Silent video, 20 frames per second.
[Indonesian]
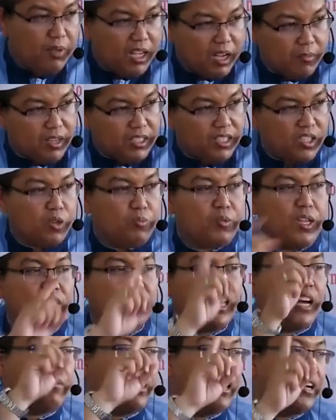dari kambing yang masih hidup,
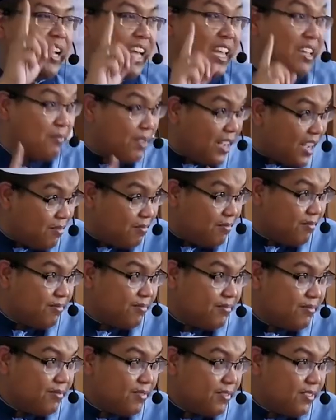dia tidak bangkai.
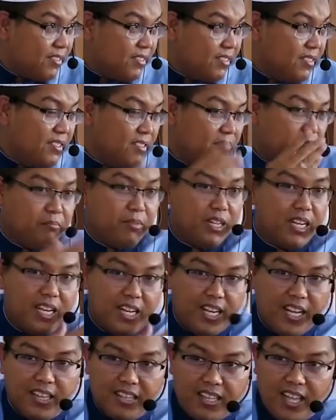Paham?
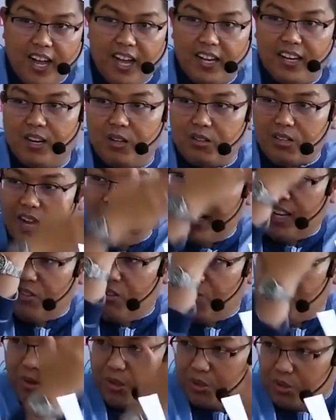Beda dengan tangan. Kalau
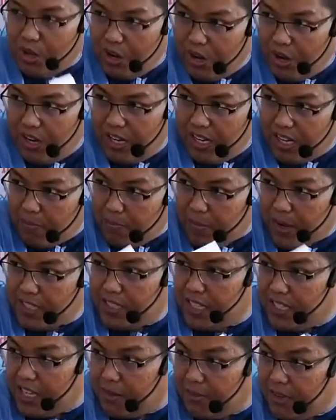tangan antum potong,
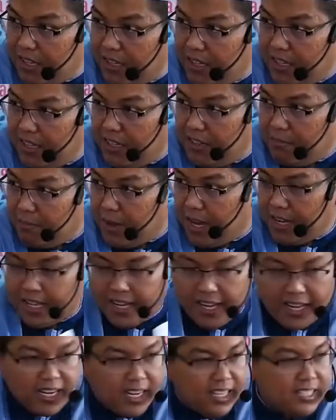lepas jadi apa?
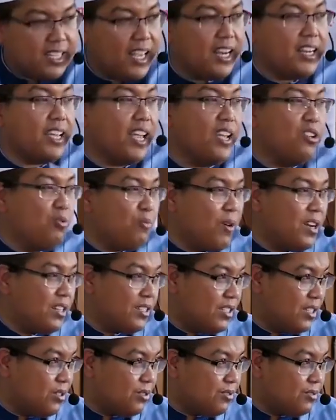Bangkai. Karena ada sel
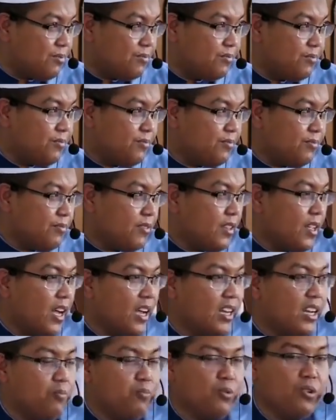kehidupan di situ.
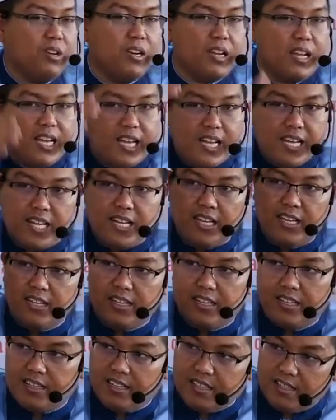Adapun
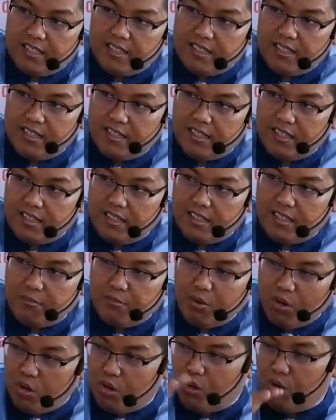
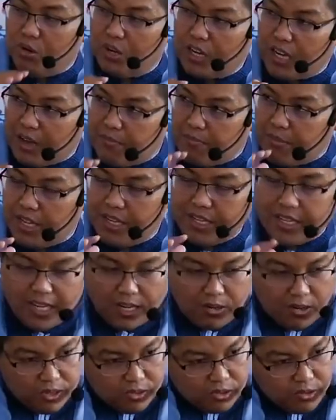bulu
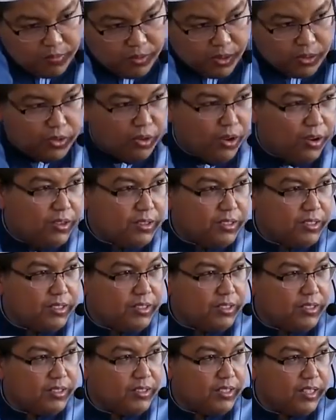kambing, kalau antum
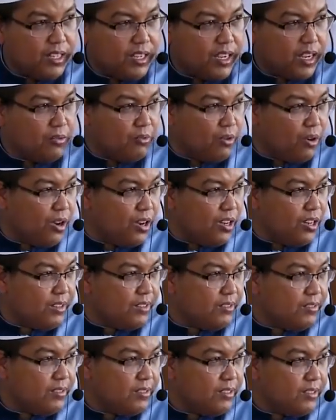potong jadikan
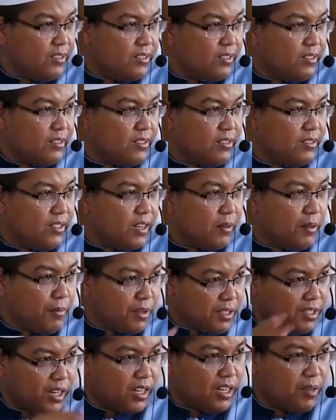wall
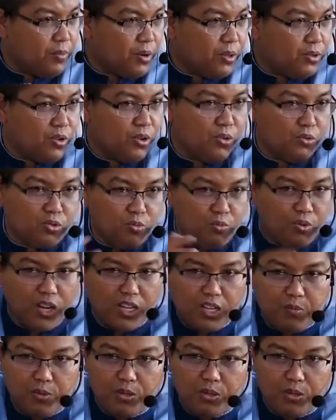dan memang sering dipotong, tumbuh